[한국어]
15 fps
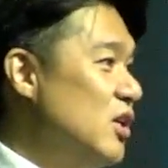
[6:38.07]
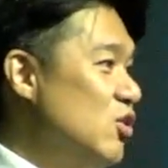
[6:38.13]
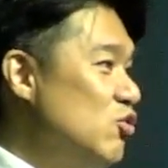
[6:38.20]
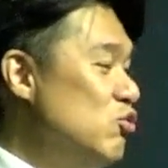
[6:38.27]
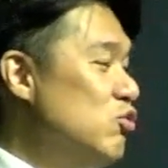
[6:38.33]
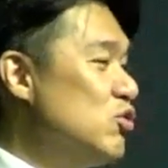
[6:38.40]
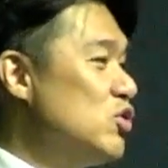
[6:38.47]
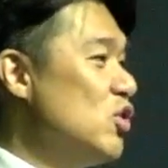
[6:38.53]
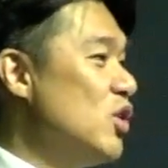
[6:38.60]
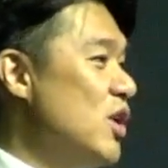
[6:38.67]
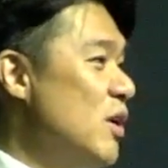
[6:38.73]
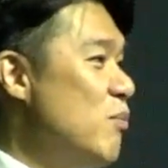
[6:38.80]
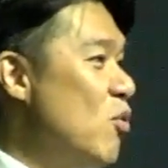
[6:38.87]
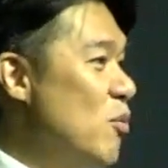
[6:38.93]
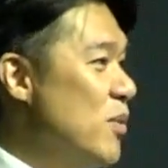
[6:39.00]

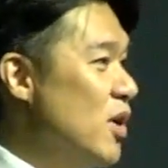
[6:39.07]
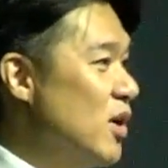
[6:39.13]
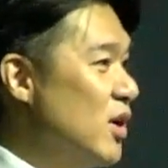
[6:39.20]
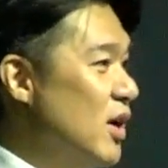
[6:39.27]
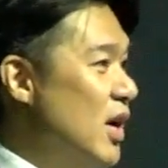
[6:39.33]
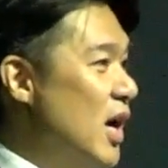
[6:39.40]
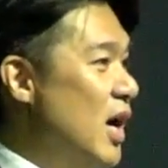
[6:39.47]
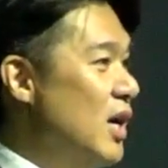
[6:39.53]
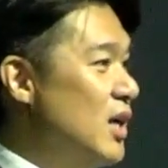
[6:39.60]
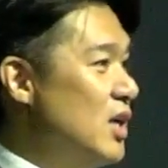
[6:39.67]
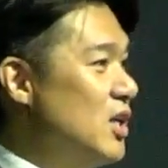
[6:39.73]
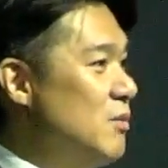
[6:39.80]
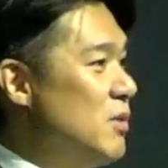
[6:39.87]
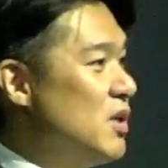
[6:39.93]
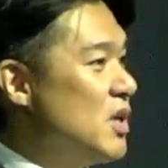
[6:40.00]
6절에 보면
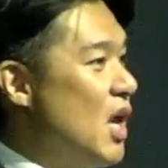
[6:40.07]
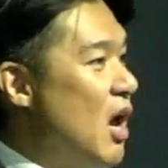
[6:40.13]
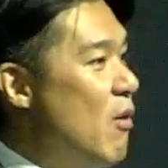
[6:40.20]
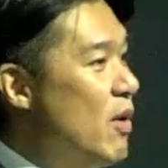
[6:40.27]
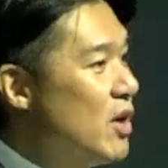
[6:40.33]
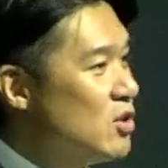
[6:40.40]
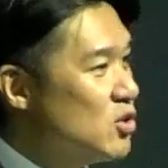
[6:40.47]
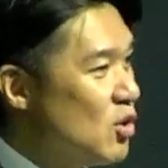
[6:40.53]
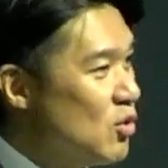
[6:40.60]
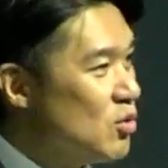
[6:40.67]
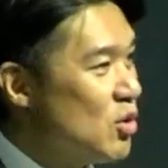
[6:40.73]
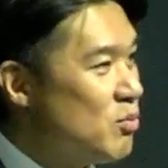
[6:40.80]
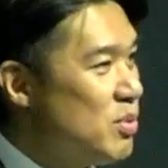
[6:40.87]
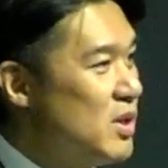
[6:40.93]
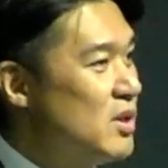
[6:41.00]
하나님이
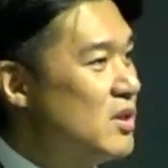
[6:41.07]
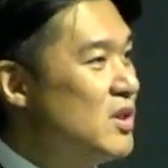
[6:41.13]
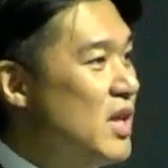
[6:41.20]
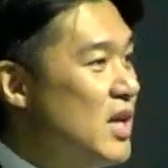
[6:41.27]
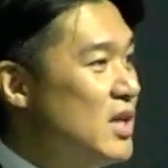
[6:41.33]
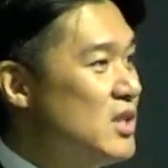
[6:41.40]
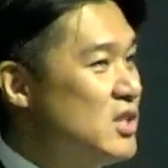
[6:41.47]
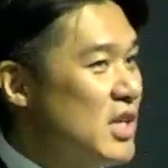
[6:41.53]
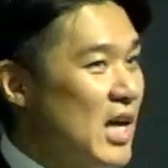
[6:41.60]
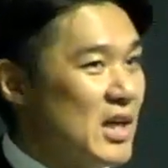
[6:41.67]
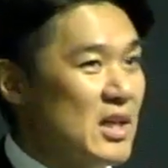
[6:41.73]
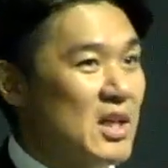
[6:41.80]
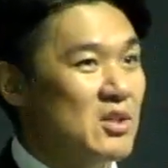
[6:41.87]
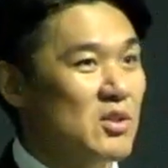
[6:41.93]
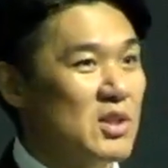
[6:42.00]
계획적으로 비를 내리지
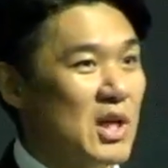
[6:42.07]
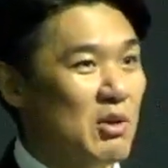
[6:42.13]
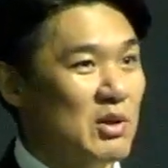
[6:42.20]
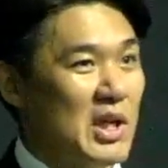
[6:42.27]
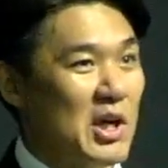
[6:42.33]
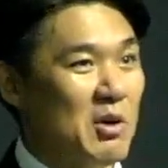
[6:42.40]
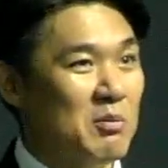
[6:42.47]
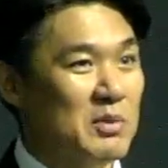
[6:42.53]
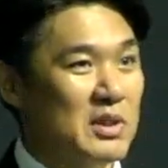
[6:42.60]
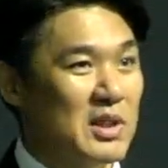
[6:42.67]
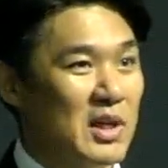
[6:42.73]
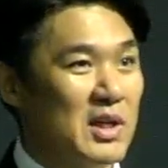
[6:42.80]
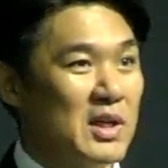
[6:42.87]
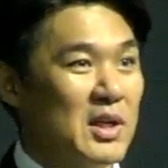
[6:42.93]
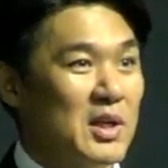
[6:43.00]
아니하셨다고
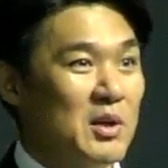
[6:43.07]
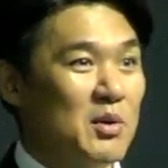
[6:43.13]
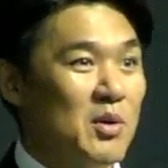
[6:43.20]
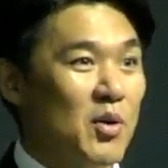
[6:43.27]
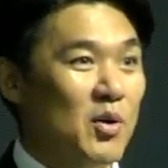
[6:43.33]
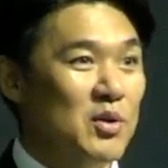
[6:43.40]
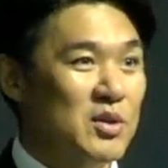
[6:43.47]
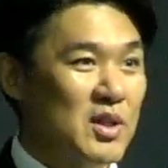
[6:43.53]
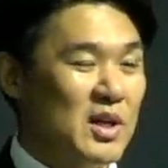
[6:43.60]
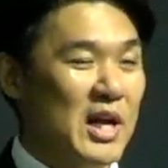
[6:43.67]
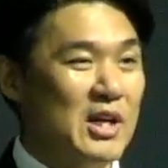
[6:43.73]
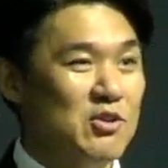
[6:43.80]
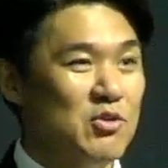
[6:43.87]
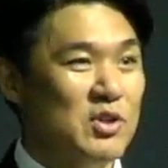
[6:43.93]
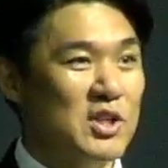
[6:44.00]
나옵니다. 어떻게
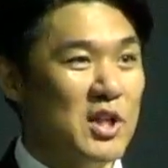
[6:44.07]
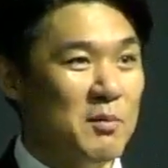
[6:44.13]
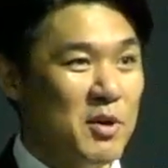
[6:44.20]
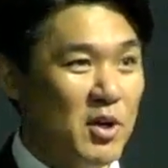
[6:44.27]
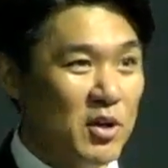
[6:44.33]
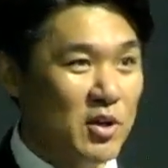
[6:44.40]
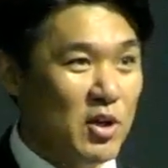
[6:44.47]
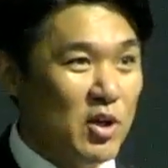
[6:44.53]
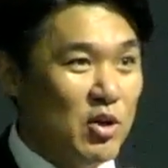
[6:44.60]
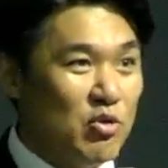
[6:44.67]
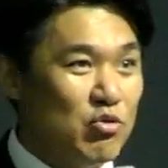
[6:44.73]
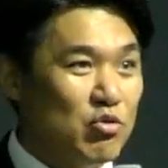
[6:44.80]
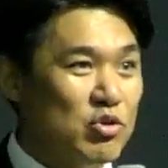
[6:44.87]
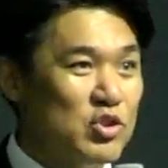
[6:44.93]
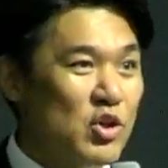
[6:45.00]
알 수 있냐면
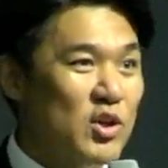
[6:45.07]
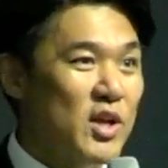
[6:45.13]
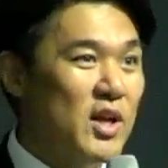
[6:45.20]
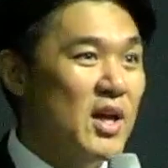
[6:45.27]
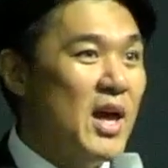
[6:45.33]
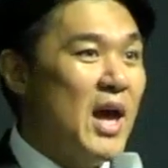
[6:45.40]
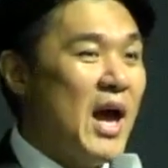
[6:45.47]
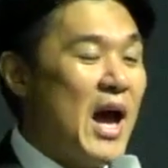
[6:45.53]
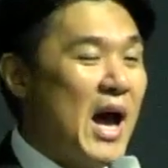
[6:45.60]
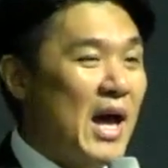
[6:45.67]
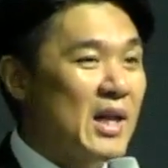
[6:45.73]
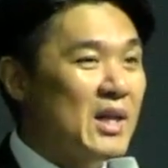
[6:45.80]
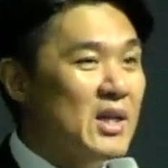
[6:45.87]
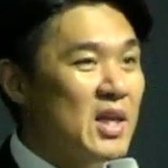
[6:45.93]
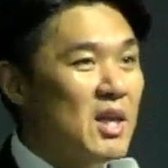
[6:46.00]
6절에
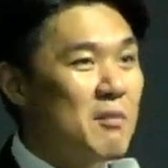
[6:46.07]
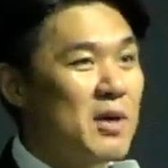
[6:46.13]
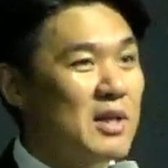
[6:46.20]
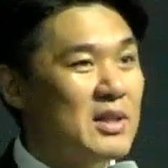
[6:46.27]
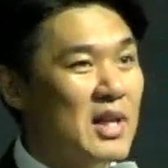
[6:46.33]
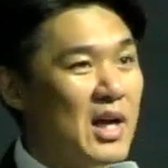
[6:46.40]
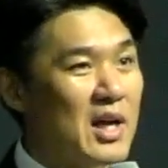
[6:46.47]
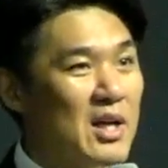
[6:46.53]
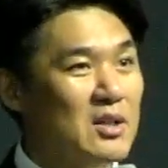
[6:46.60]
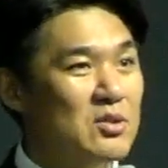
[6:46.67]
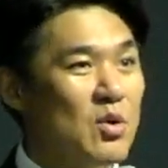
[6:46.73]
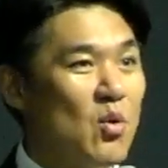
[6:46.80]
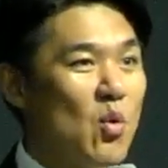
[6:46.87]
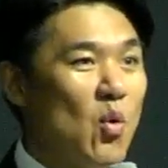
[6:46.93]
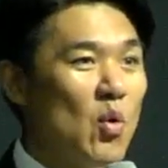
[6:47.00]
안개만
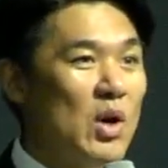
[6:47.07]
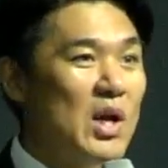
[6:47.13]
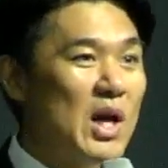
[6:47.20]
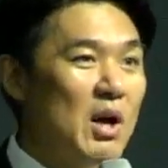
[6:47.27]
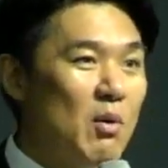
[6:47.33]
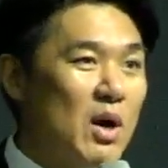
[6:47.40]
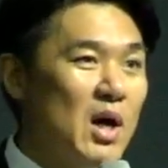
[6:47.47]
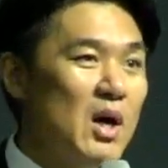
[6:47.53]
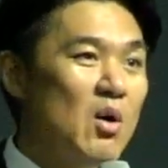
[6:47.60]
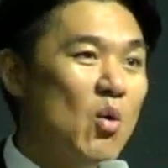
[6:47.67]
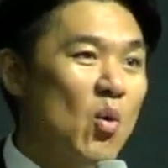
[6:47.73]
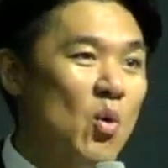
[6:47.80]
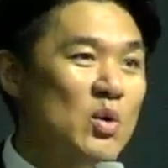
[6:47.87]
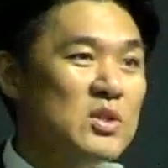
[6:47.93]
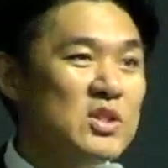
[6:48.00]
땅에서 올라와
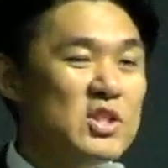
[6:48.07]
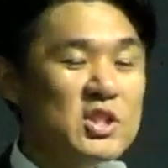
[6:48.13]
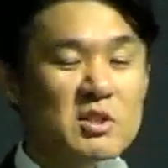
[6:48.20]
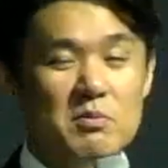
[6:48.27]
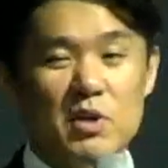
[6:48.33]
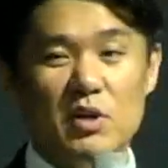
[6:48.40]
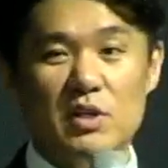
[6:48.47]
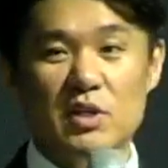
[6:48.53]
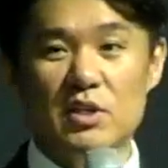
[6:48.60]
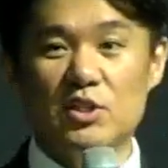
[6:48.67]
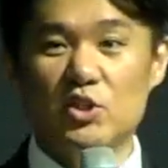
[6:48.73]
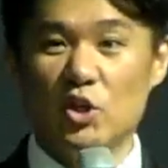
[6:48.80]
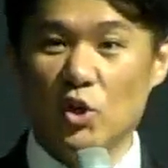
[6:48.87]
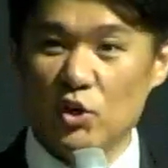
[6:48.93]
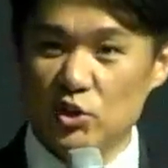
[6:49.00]
온 지면을
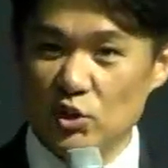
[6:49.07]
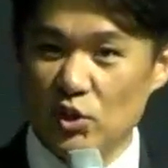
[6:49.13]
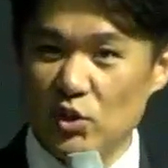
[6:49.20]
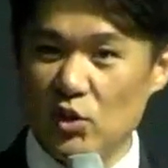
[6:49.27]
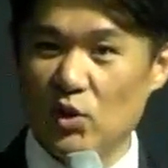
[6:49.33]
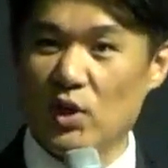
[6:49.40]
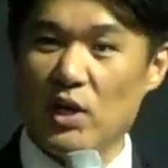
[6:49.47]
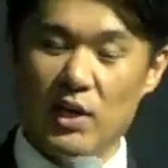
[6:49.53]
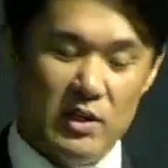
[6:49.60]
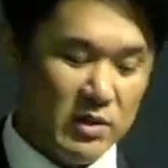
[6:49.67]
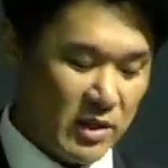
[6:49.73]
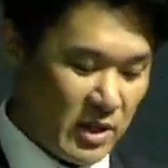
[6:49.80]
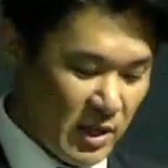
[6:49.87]
적셨더라 이렇게